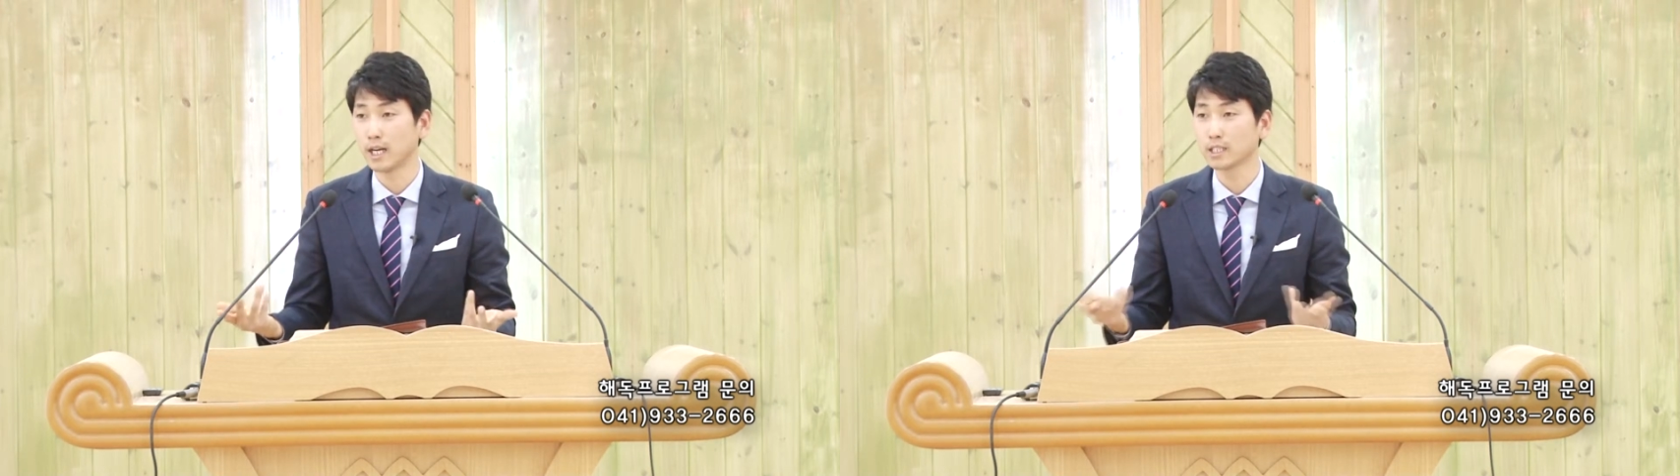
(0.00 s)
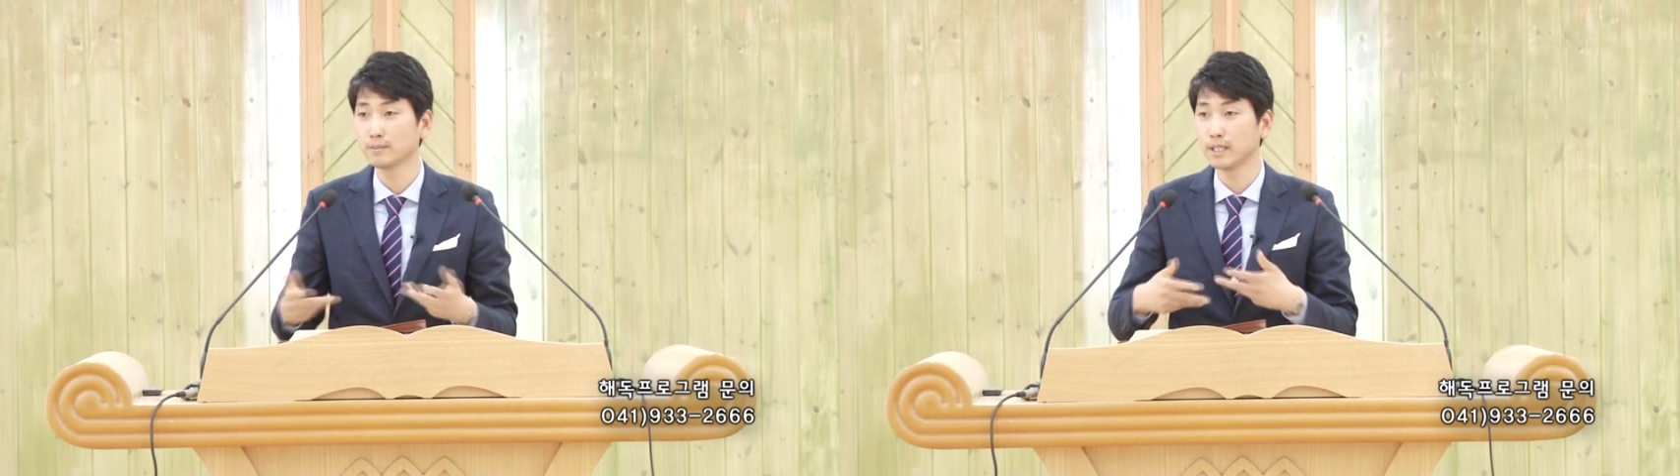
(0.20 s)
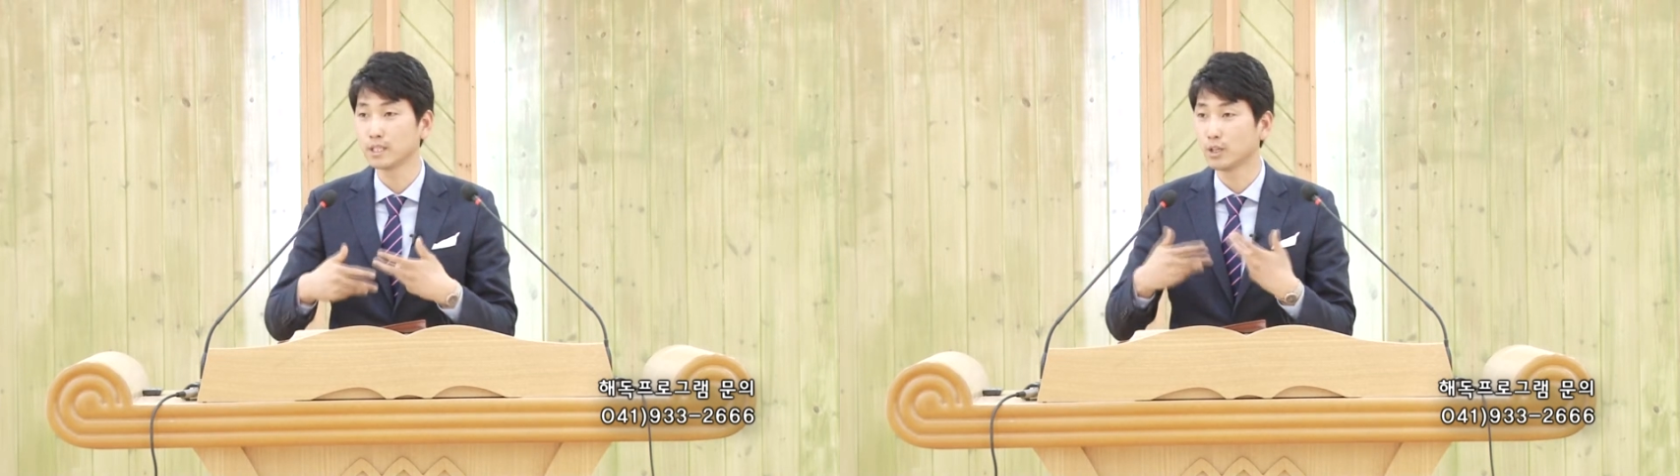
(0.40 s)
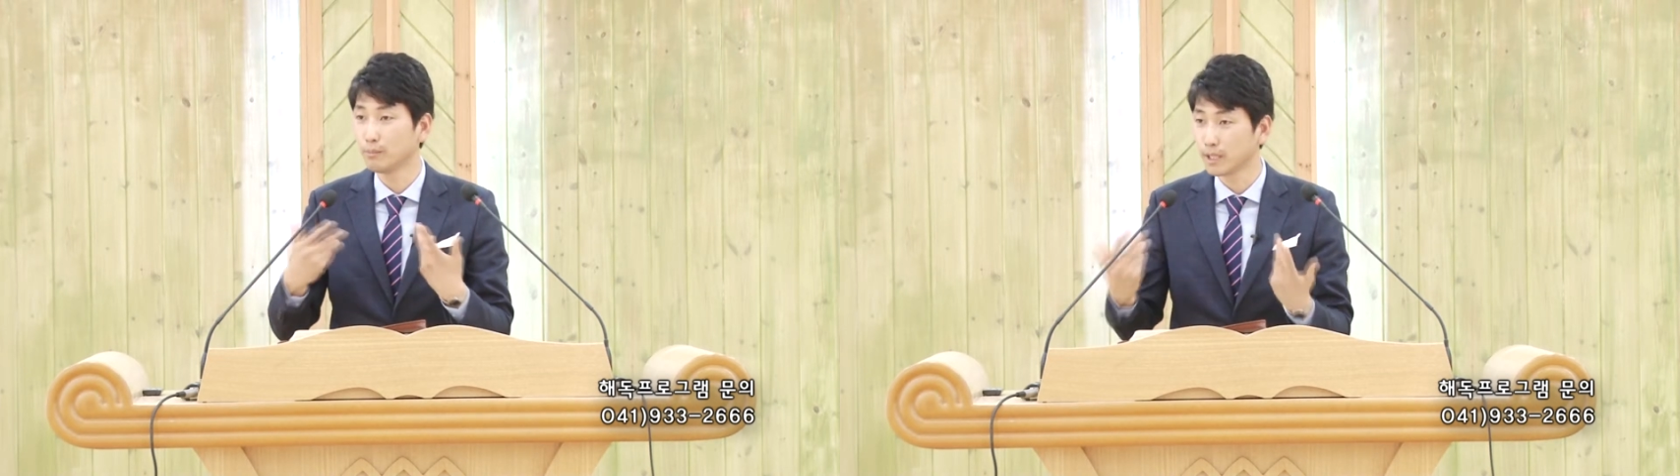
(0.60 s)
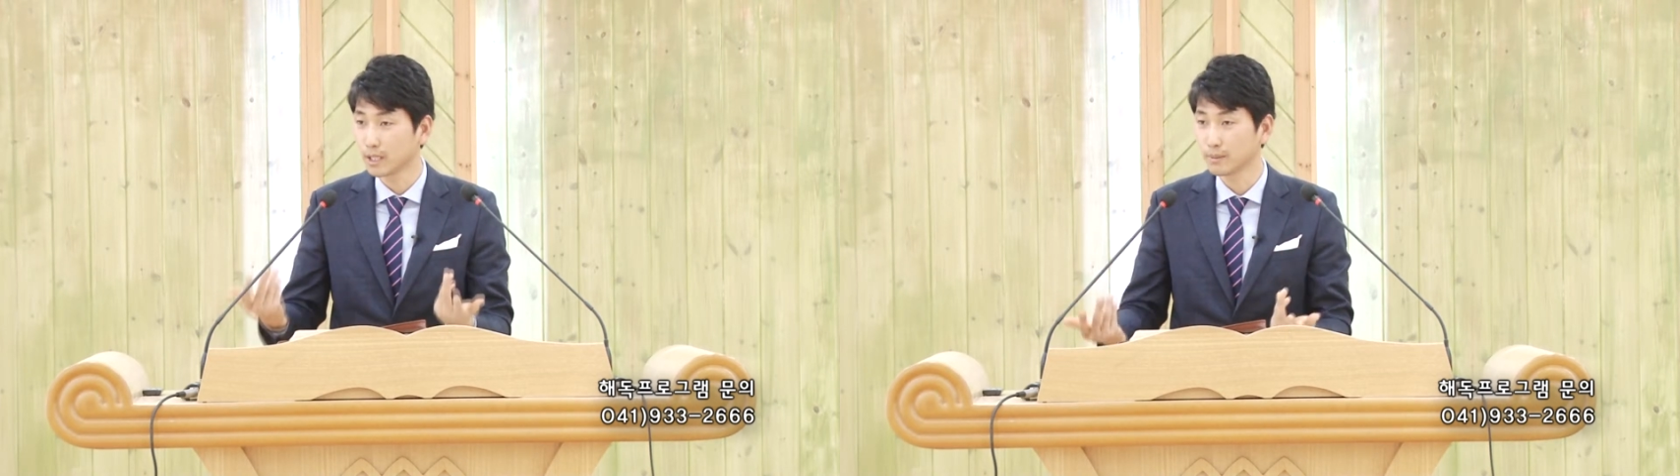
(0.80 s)
하지만
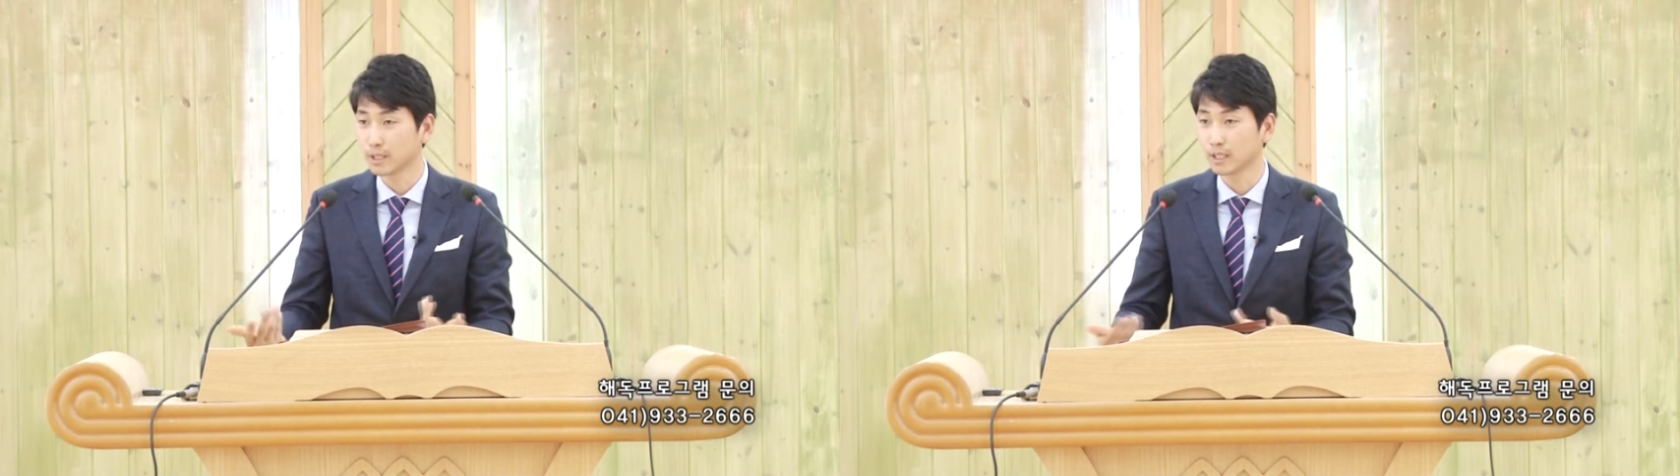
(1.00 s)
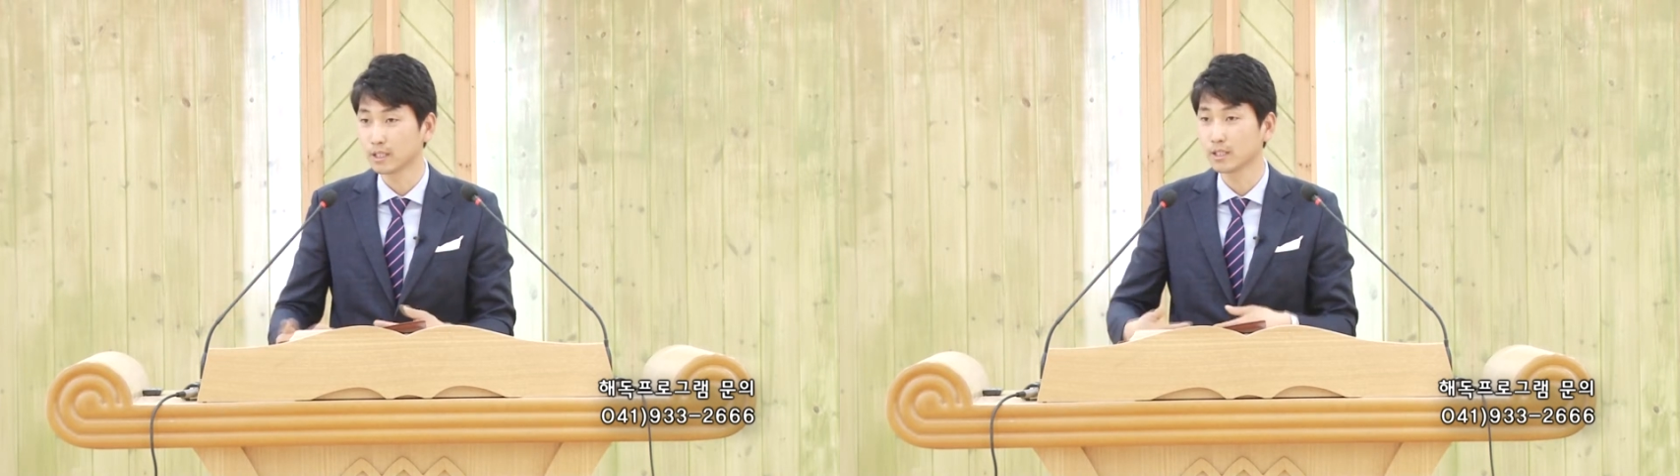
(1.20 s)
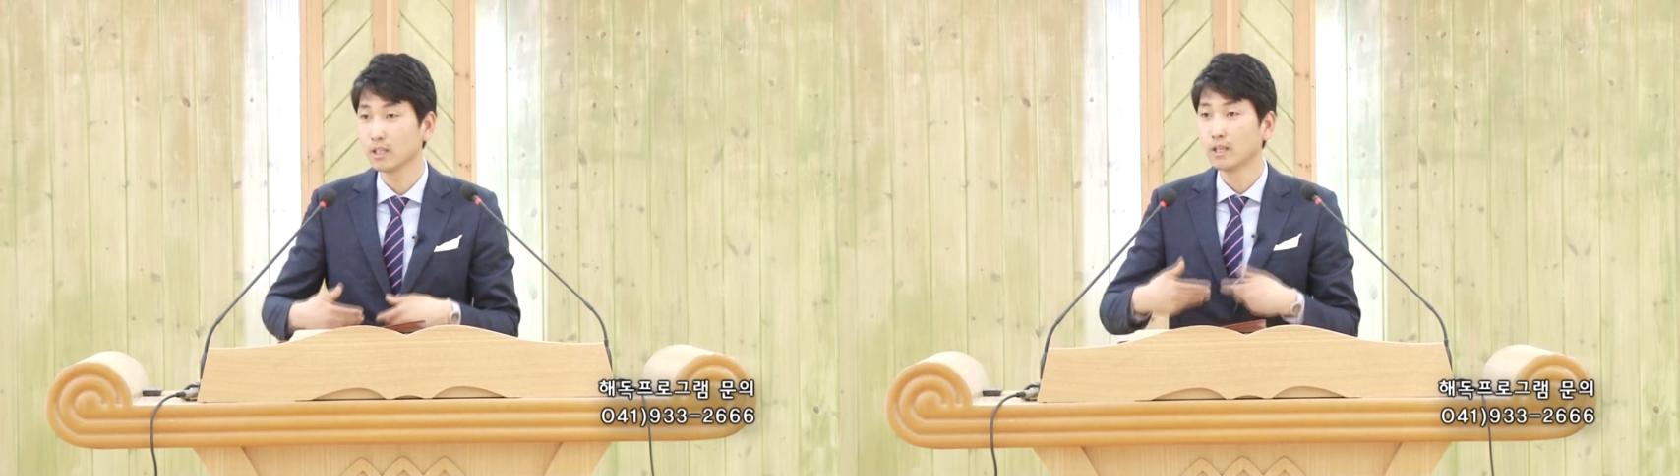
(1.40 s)
이것만 하면 나는